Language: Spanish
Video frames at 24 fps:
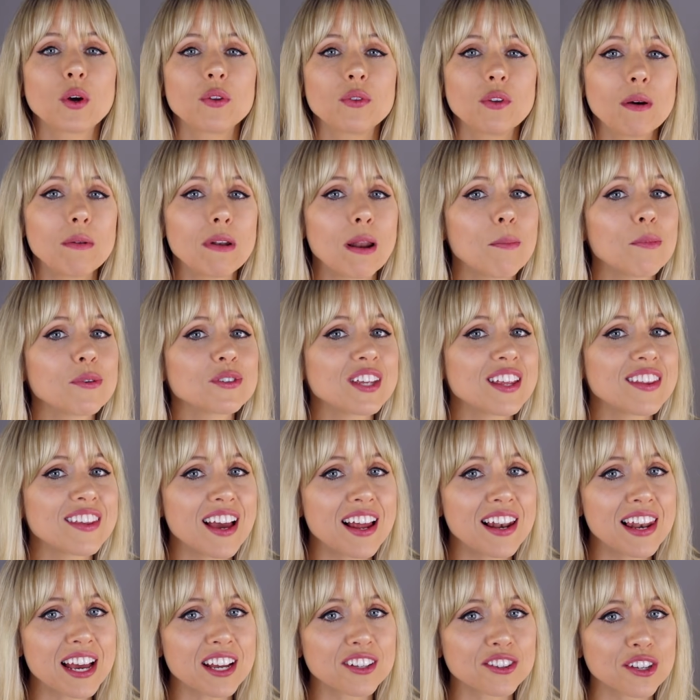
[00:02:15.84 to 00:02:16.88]
cuando hablamos de
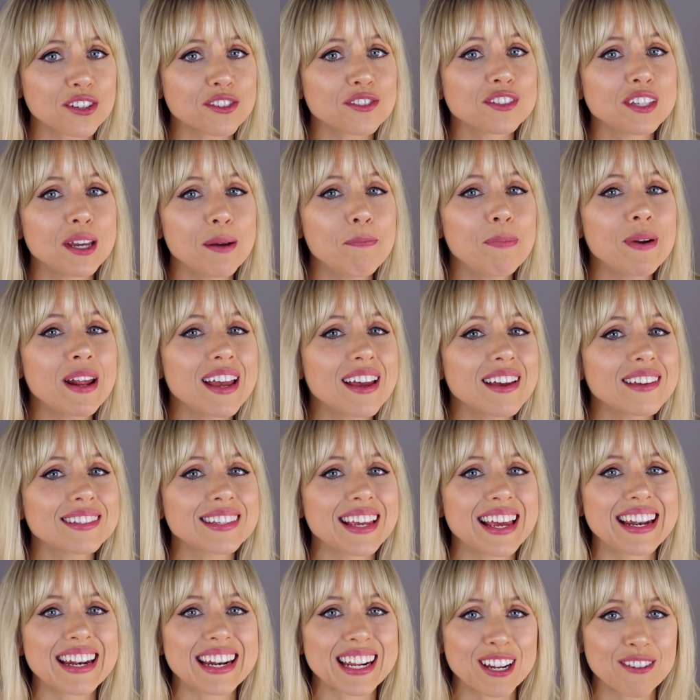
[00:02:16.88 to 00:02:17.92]
dialectos, siempre
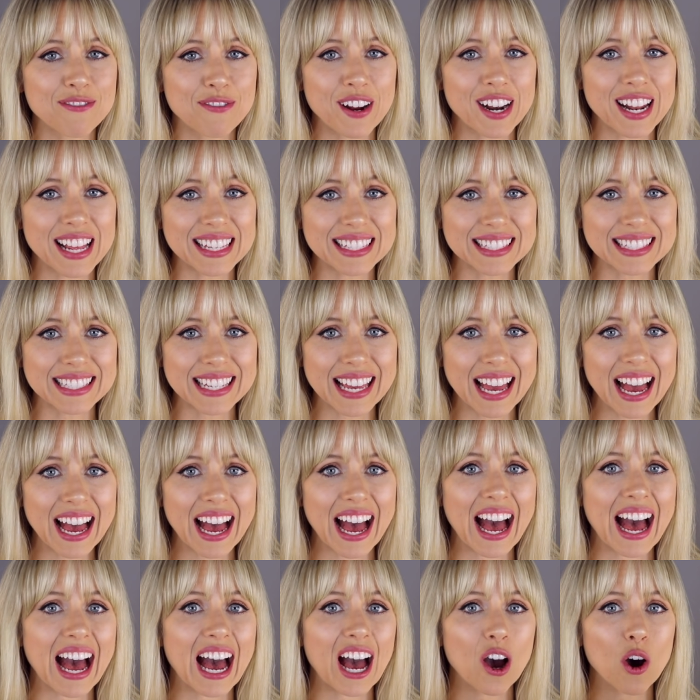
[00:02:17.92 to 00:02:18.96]
es en referencia
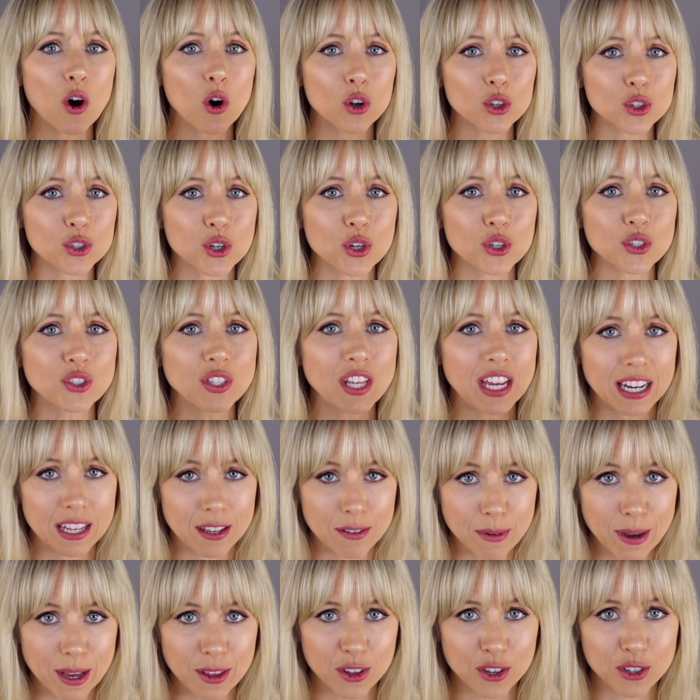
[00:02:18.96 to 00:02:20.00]
a otros
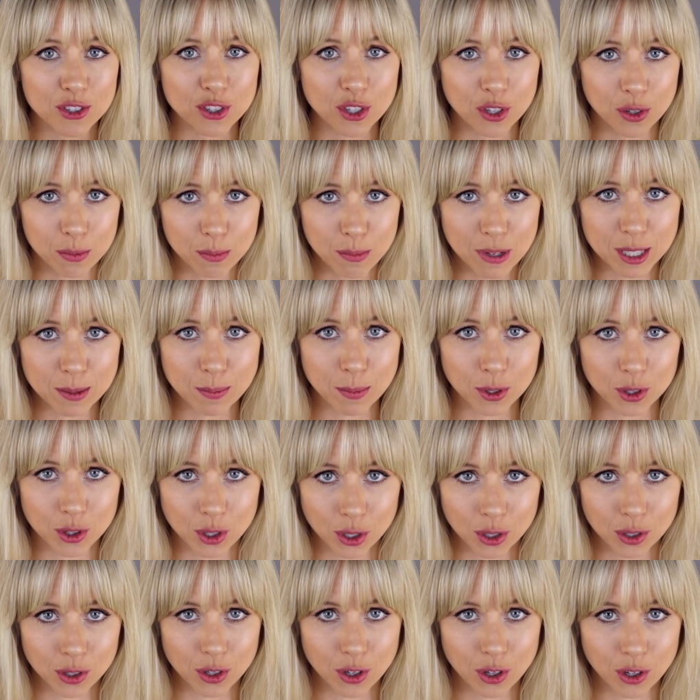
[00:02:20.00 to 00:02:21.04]
derivados de un mismo
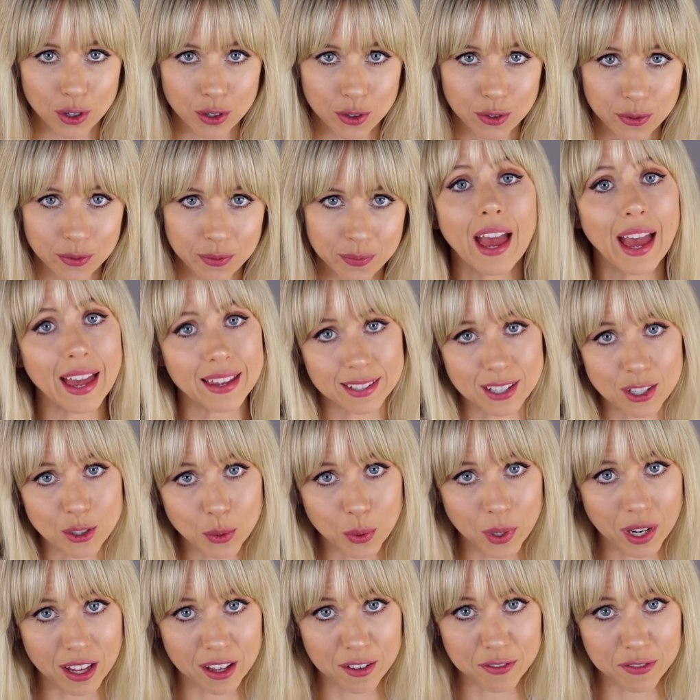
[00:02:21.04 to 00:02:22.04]
tronco. Esa es una